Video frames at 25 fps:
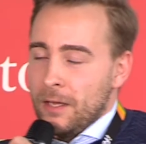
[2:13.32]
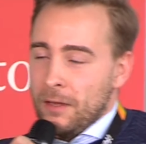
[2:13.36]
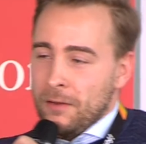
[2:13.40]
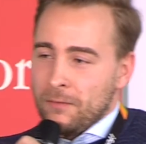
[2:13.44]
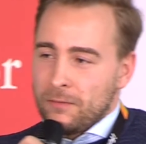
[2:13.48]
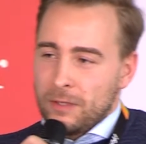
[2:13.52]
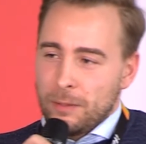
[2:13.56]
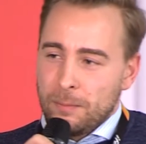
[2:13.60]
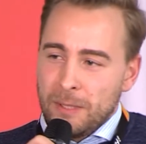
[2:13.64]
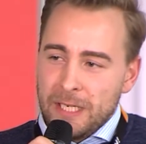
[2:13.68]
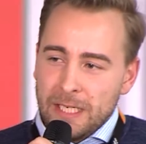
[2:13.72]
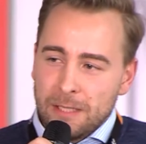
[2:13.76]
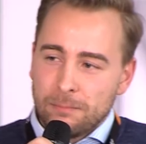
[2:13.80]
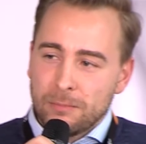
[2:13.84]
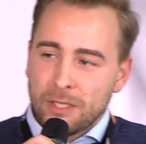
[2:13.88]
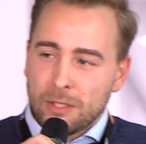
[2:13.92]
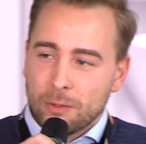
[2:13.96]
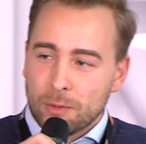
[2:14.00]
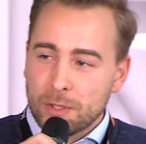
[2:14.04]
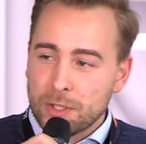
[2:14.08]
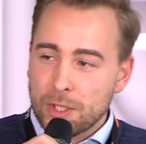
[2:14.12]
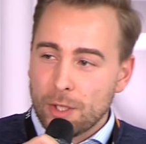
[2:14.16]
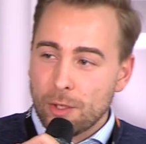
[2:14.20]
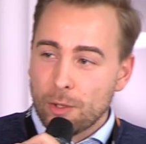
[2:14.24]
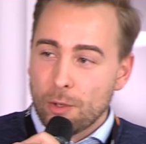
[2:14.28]
Wir bieten mit
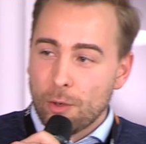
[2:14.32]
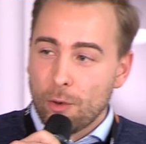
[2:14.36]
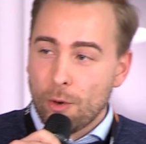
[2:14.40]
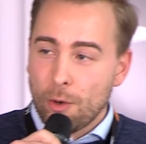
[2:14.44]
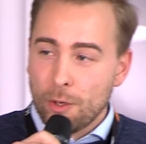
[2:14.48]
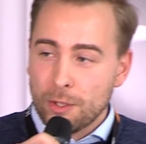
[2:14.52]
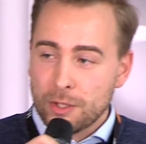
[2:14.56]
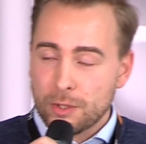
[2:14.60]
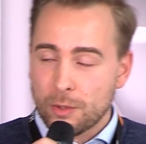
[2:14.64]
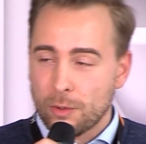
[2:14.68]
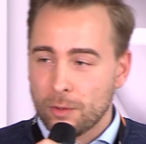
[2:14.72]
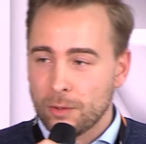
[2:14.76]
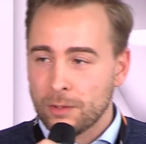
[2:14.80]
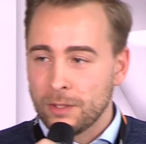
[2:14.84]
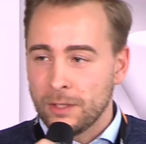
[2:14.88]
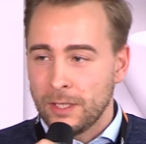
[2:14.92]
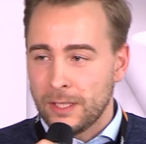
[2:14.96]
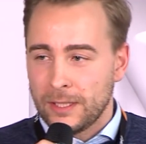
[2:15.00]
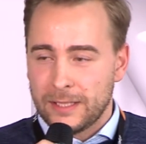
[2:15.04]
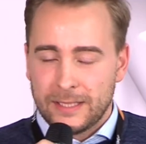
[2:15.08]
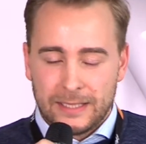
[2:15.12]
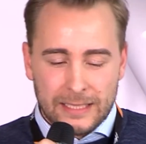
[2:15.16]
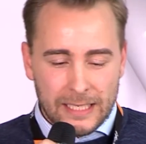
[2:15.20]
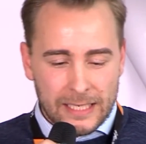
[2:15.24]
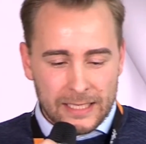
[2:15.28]
unserer Lösung
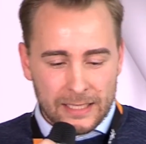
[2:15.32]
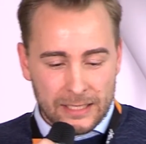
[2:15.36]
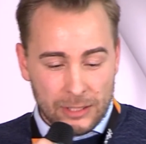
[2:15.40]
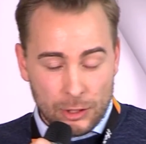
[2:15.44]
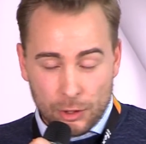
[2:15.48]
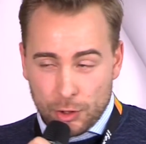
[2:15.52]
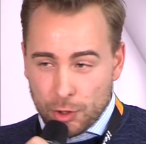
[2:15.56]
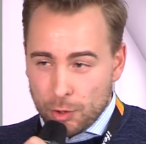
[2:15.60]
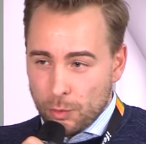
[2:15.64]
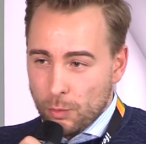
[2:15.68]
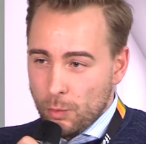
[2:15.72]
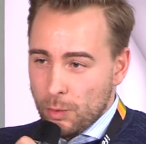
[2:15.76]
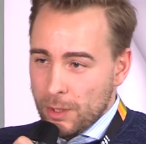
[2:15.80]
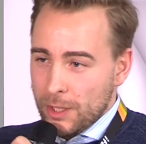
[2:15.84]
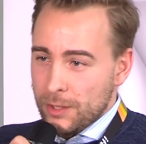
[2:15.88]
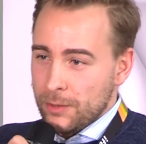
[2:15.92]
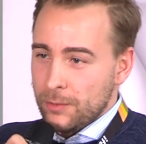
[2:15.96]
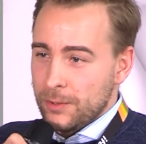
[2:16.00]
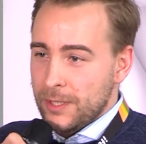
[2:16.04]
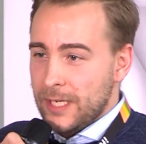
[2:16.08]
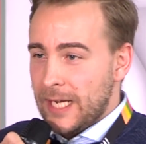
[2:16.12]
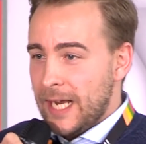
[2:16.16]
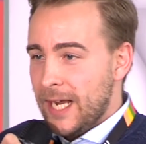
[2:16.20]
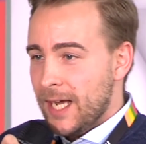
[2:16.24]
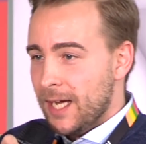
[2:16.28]
den Schulen
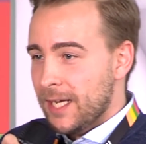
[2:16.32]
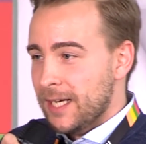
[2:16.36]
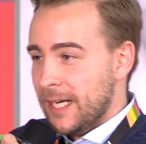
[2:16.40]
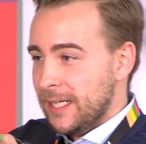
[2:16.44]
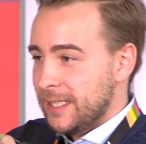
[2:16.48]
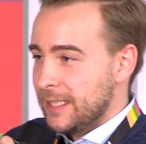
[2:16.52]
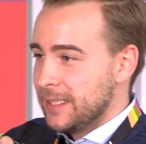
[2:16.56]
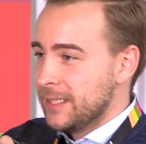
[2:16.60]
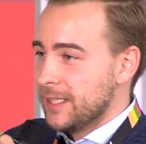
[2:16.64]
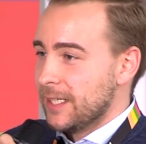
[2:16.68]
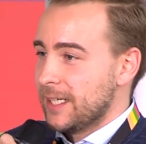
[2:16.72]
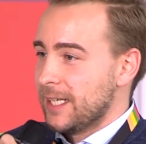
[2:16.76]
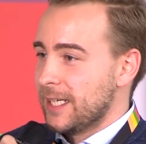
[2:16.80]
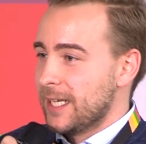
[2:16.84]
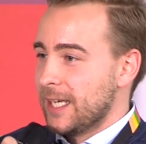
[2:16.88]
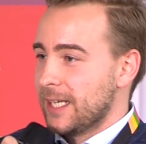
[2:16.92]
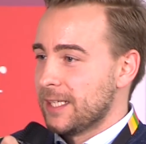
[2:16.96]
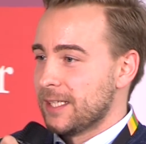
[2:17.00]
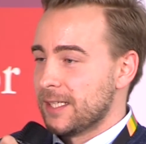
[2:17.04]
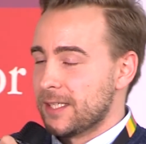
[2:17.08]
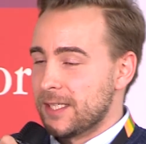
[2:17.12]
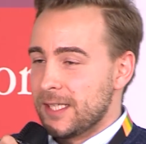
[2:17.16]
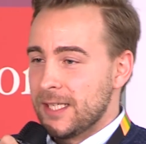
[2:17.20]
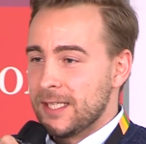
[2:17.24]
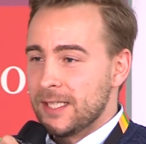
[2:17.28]
und Lehrern ein
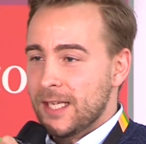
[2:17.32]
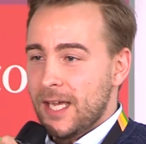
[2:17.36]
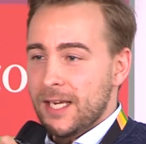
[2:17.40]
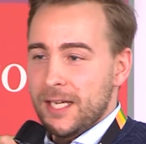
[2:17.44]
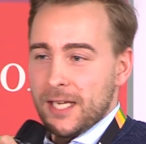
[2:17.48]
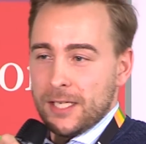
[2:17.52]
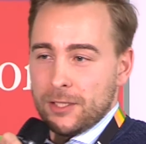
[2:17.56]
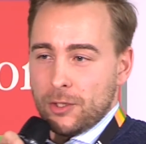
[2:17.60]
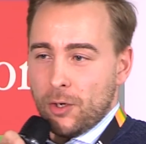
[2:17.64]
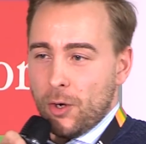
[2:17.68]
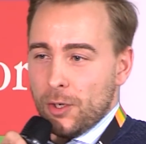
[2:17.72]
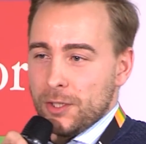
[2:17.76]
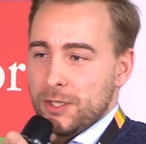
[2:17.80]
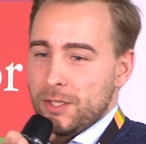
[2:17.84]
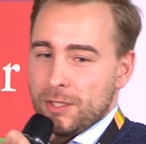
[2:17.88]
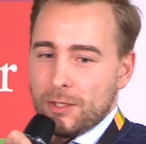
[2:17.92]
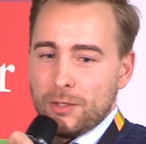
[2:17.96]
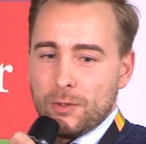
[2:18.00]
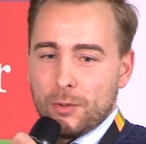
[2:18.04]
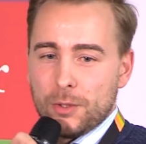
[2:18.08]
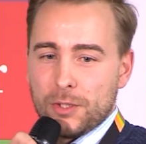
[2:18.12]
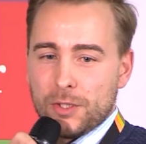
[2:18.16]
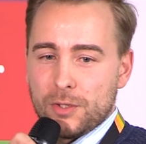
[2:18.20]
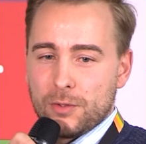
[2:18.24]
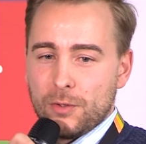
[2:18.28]
intelligentes Intranet
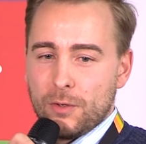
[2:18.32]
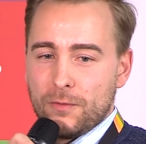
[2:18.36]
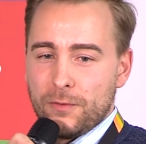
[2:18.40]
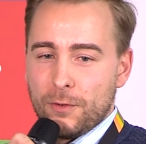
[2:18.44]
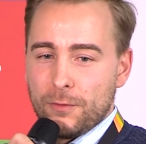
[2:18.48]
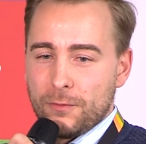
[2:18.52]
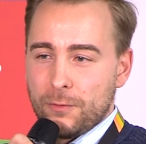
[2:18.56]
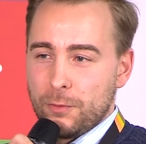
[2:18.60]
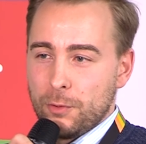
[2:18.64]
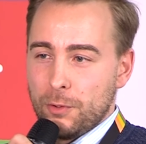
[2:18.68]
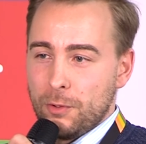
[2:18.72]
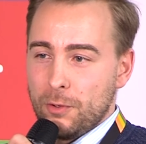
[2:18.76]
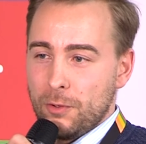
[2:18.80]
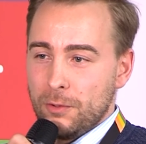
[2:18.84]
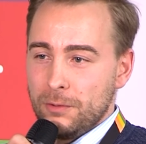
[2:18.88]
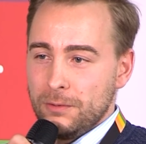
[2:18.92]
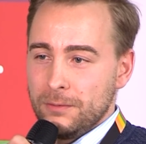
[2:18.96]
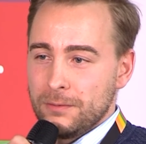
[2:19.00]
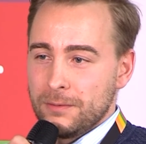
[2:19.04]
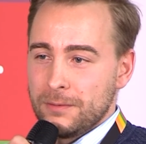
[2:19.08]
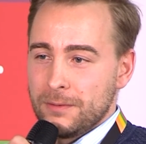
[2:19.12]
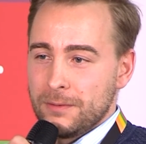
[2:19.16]
kostenlos zur Verfügung,